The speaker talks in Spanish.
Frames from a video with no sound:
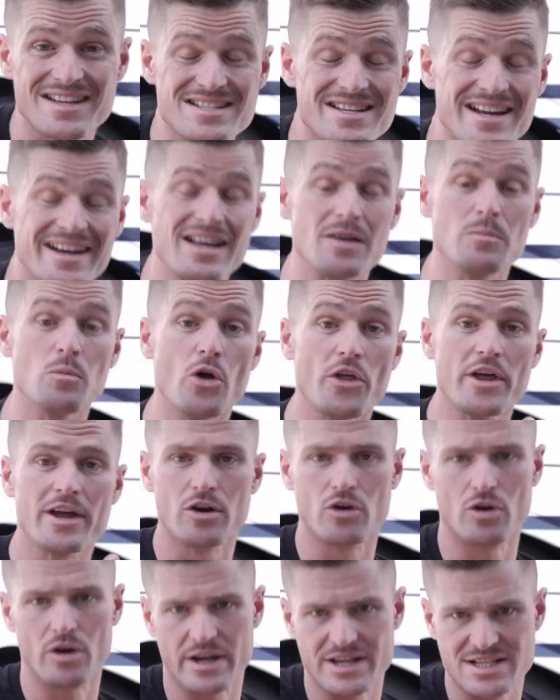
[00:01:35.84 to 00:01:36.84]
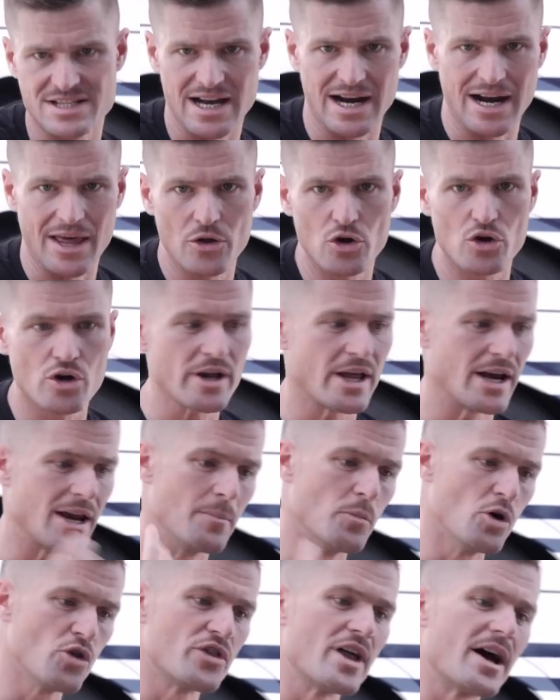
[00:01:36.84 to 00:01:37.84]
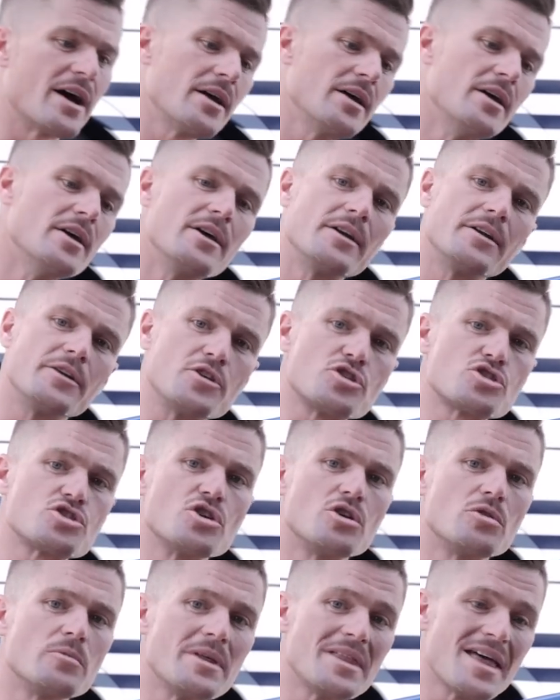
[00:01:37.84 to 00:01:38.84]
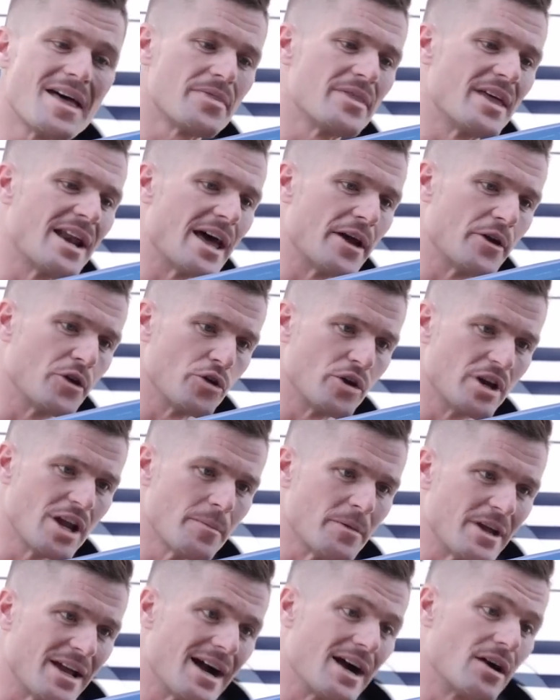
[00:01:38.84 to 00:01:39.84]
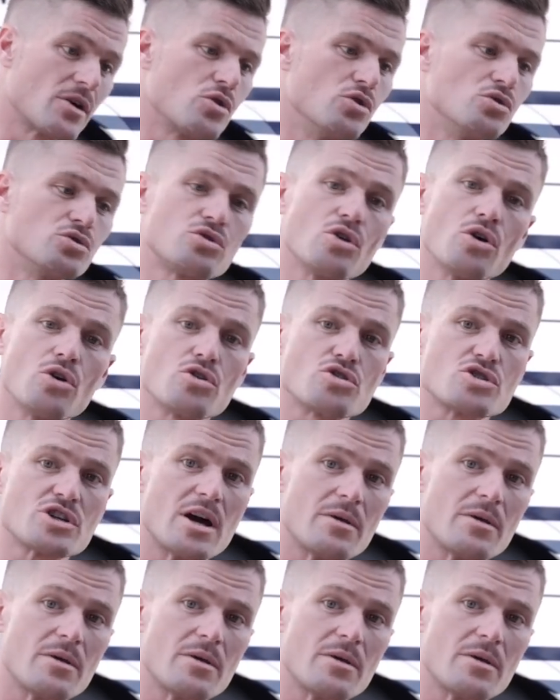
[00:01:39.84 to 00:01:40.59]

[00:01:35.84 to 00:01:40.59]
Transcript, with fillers: de ser el modelo escalador, el Emonda, no se olvidan de la aerodinámica, con todos los